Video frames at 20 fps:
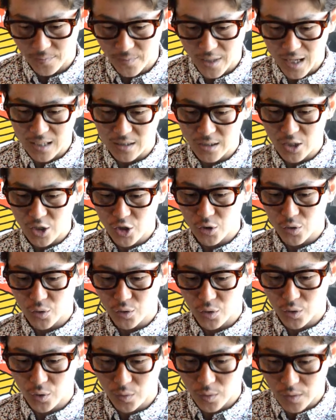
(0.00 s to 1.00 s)
第
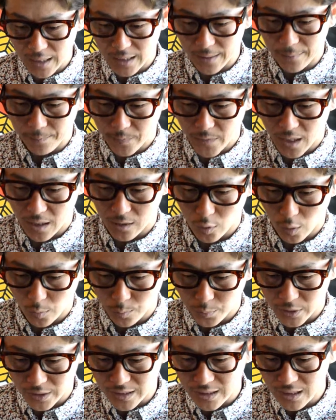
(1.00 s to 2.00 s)
29位、えー、
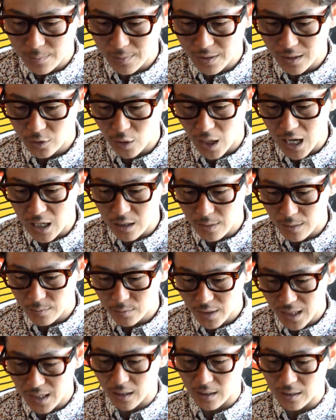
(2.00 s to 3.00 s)

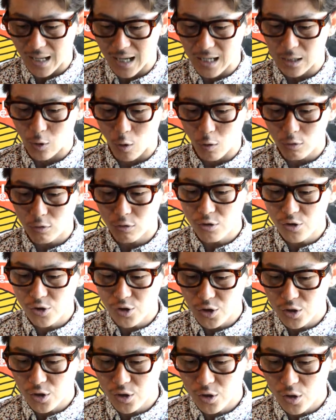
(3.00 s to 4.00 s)
トップインデベントアルバムでは第
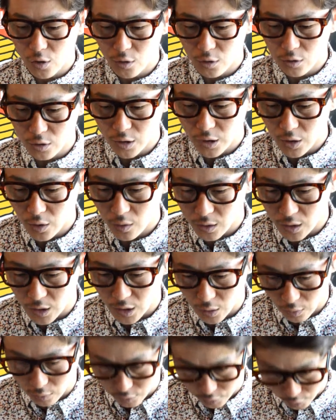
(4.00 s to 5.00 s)
66位を
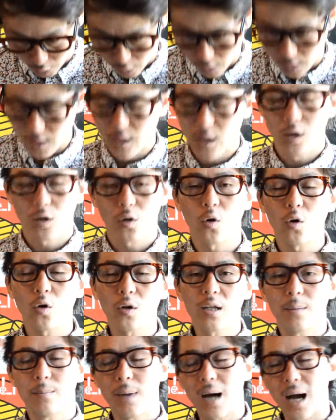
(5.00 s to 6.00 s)
記録と。こ
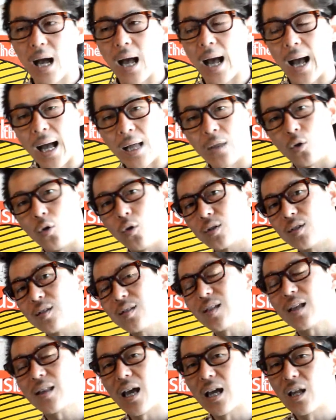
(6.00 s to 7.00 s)
こでまあ、あの、次
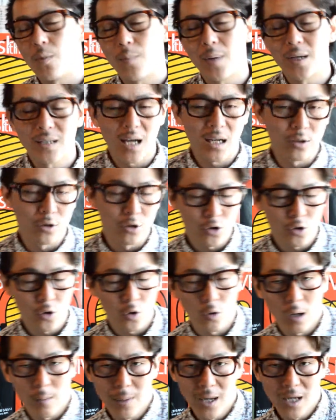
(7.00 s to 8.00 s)
世代の
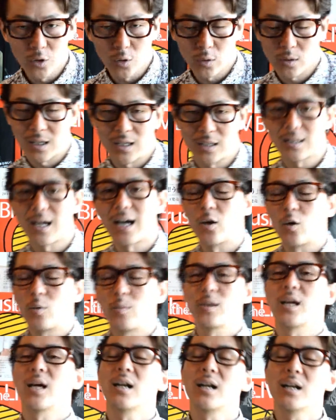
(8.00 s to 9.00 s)
メタルコアバンドが来たよ
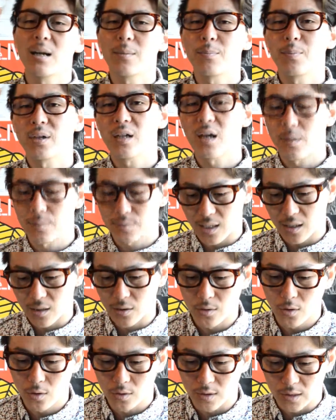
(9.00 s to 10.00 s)
みたいなね、ピックアップさ
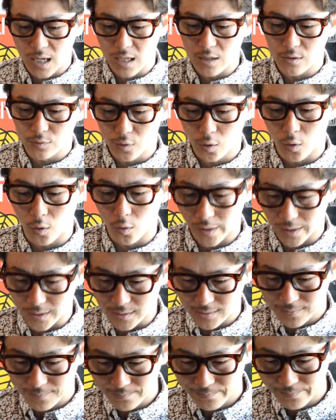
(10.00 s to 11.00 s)
れるようになるそうで
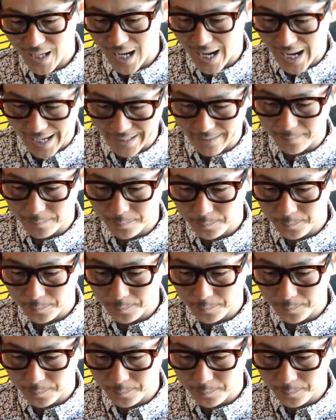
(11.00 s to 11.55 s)
す。はい。